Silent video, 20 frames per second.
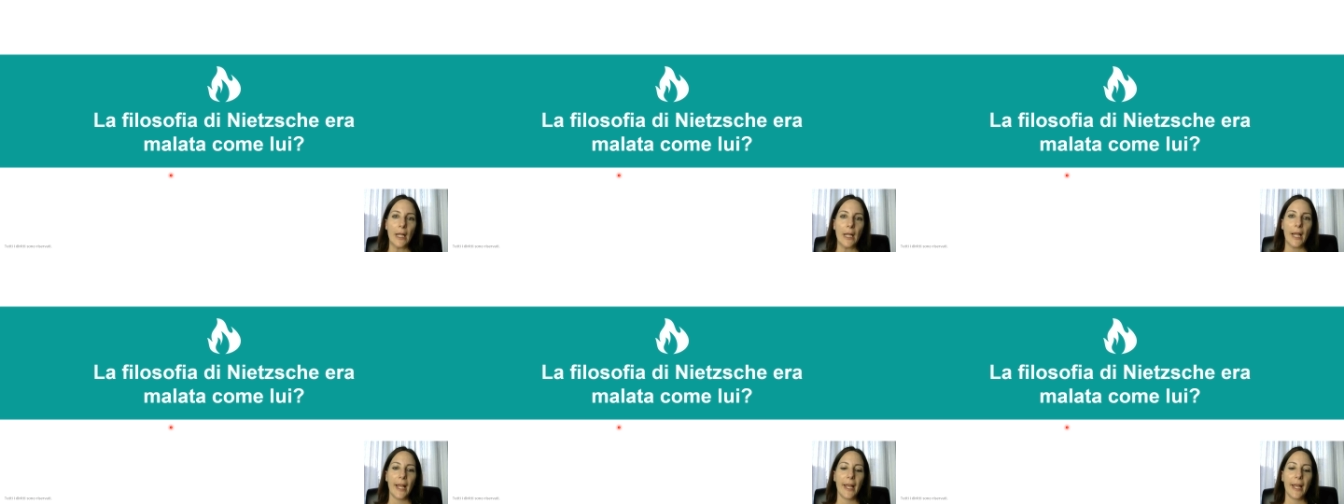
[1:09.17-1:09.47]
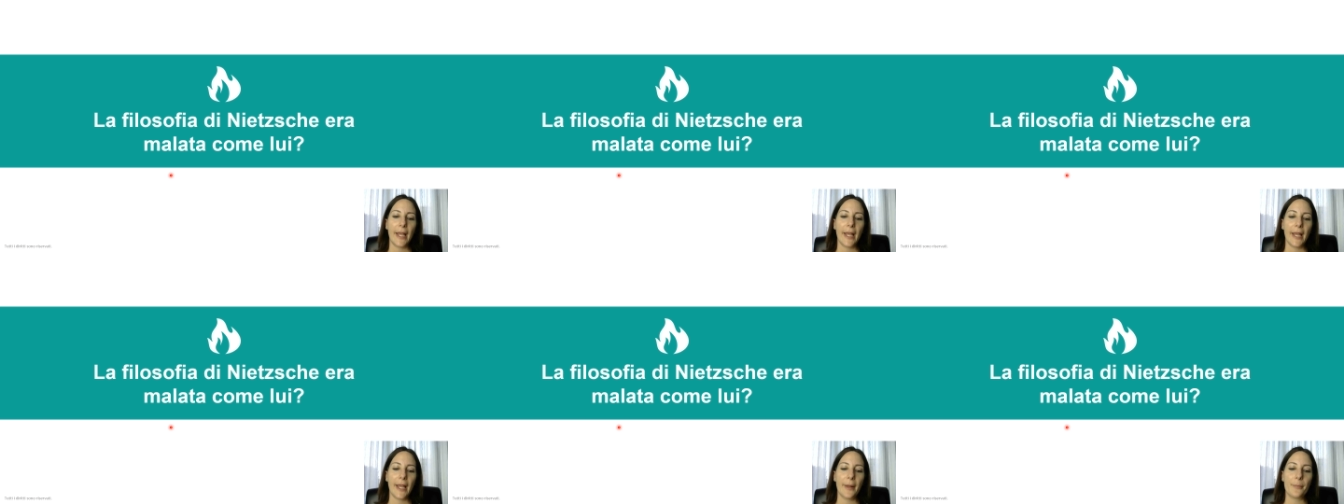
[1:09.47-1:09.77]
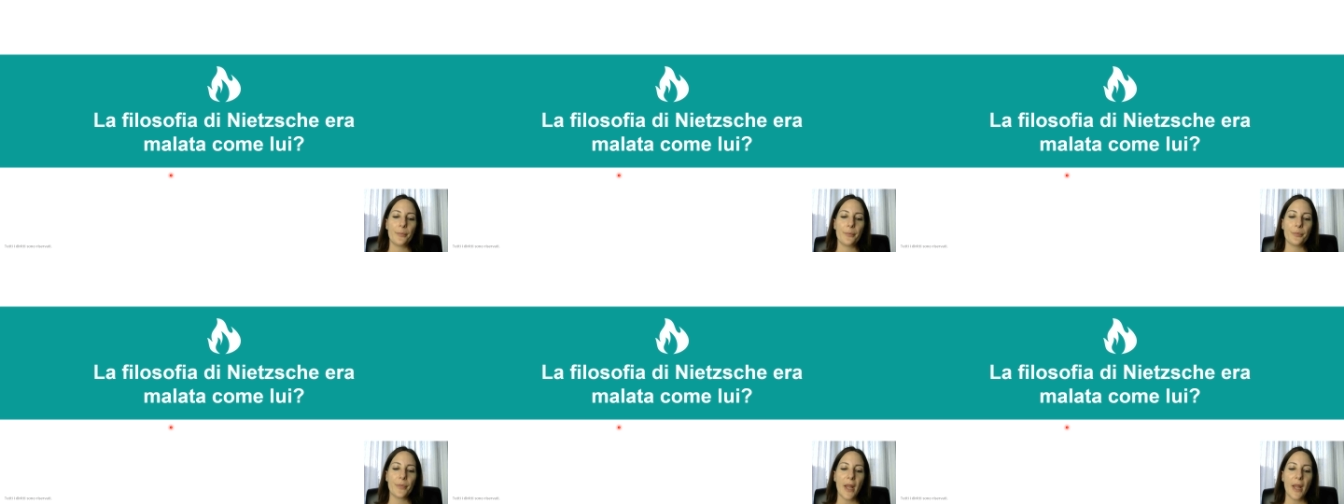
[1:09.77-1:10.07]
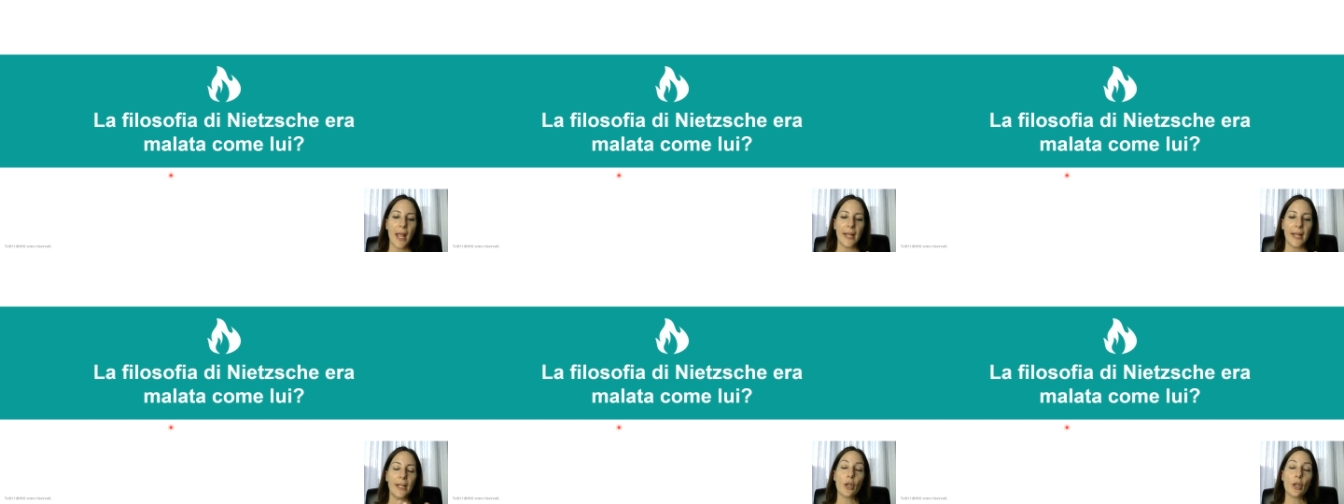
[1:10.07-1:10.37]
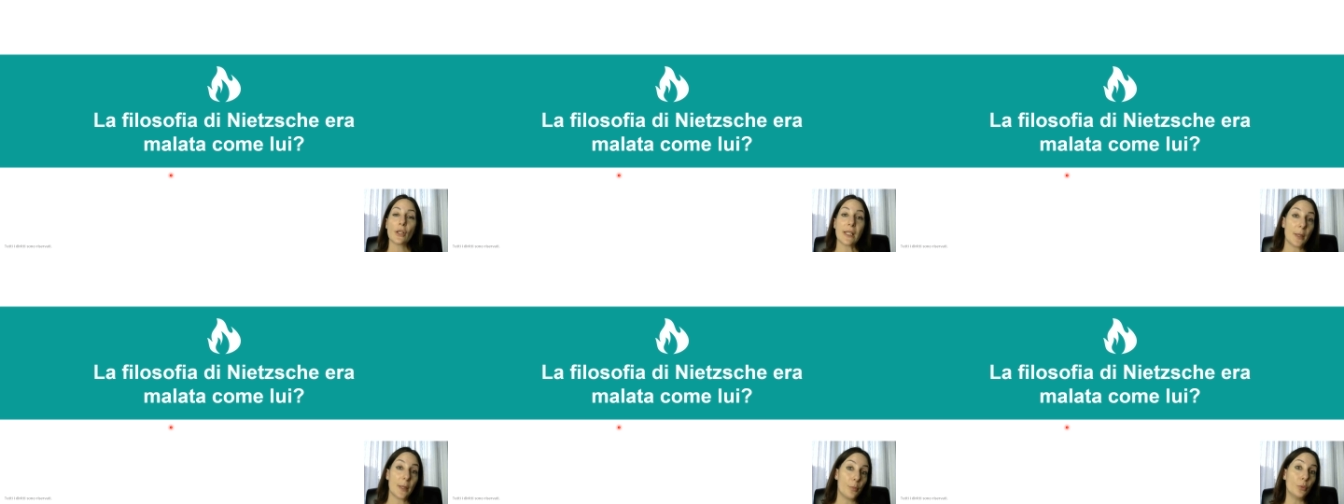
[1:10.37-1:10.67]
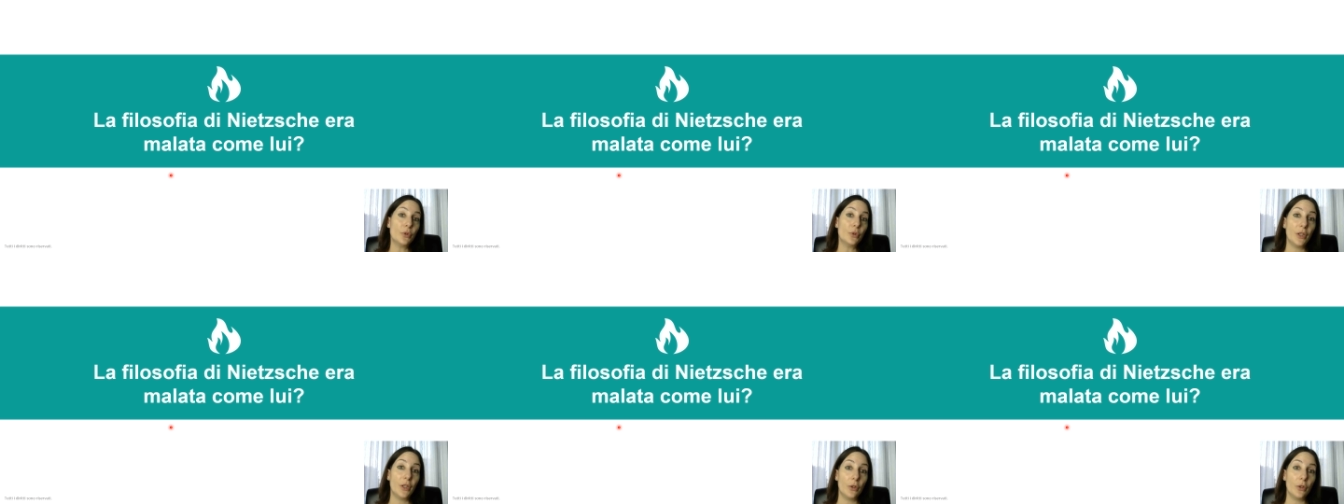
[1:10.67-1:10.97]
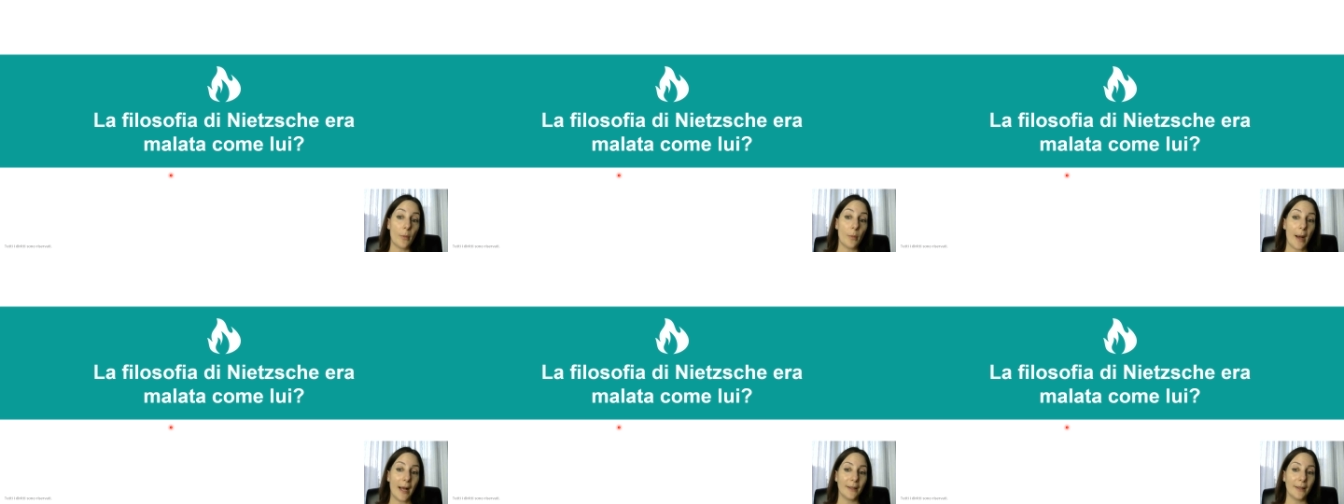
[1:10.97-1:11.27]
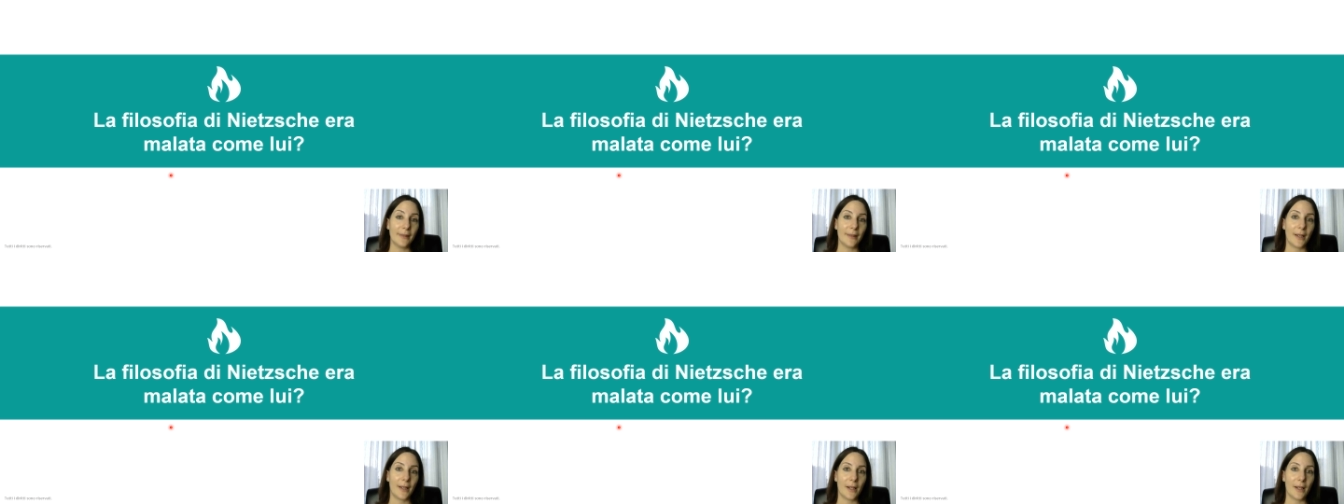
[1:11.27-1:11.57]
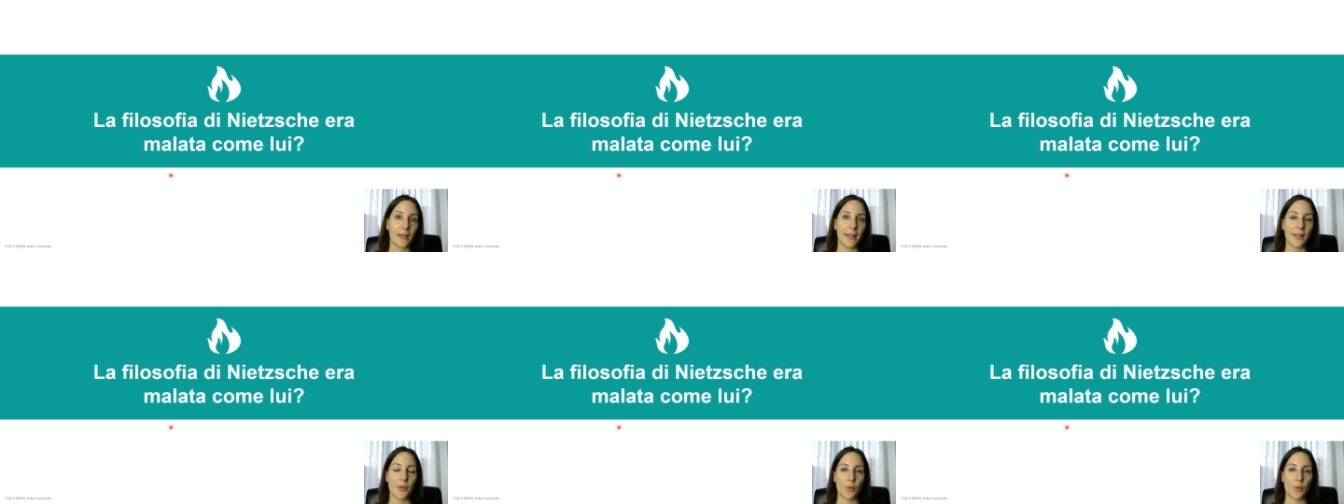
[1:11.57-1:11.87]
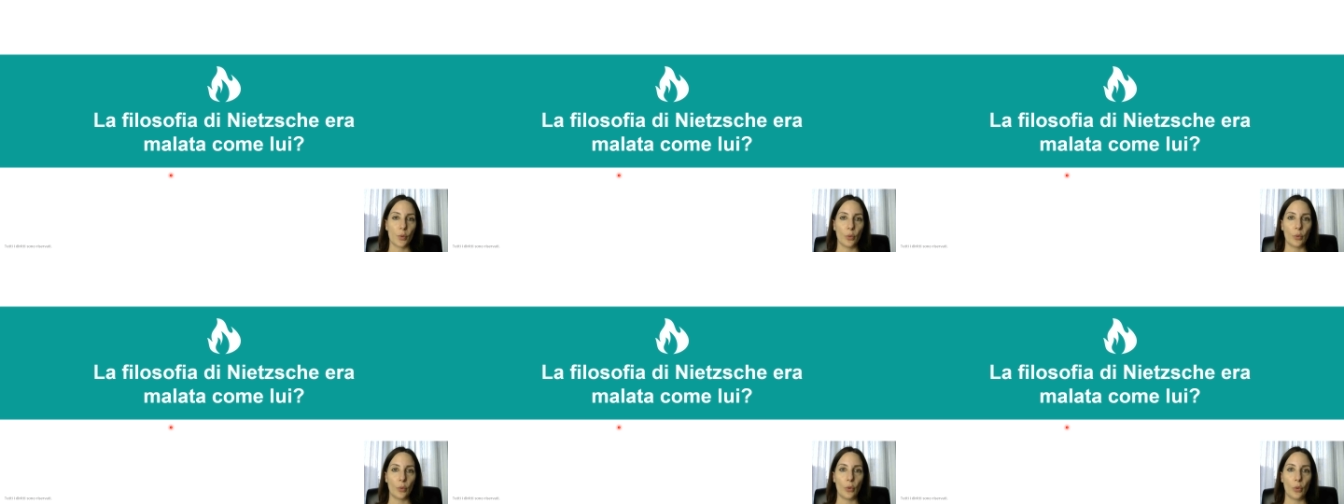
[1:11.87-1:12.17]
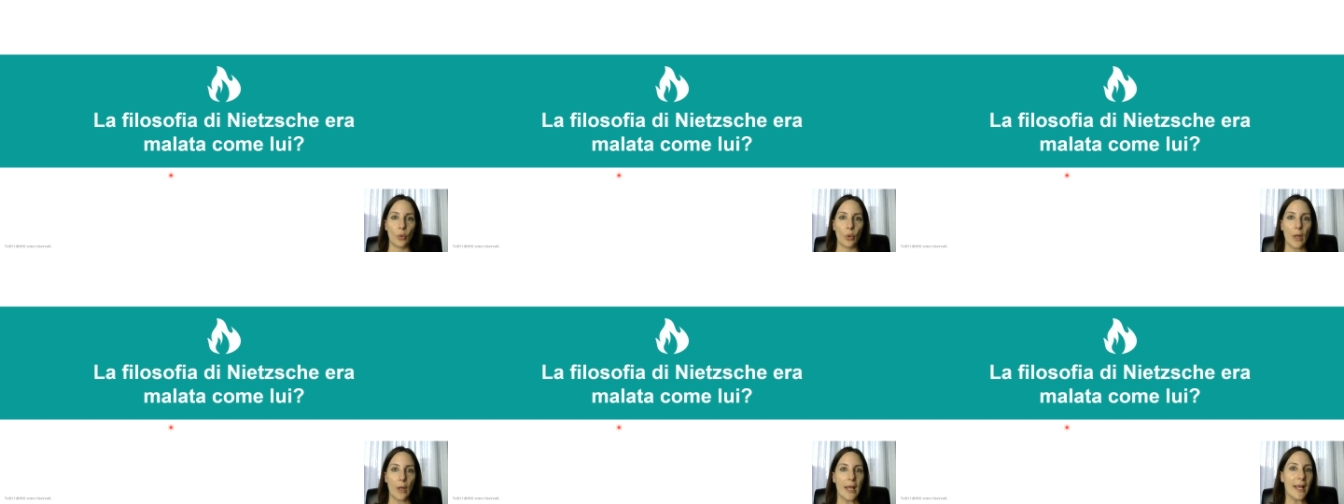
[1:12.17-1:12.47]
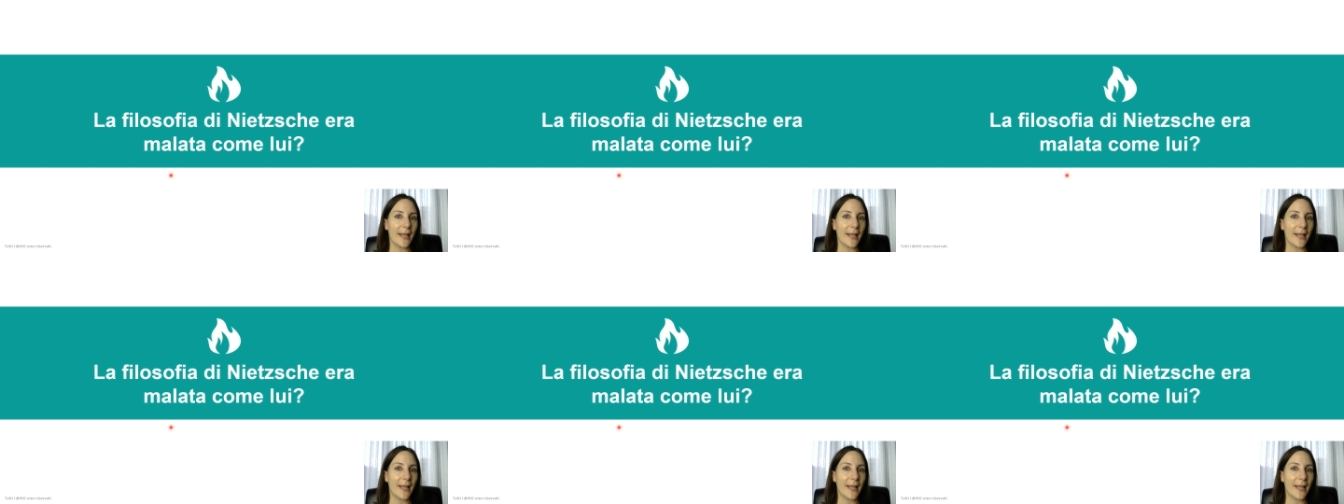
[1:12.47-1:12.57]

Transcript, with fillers: e, ehm, mh, i nostri punti di domanda che sono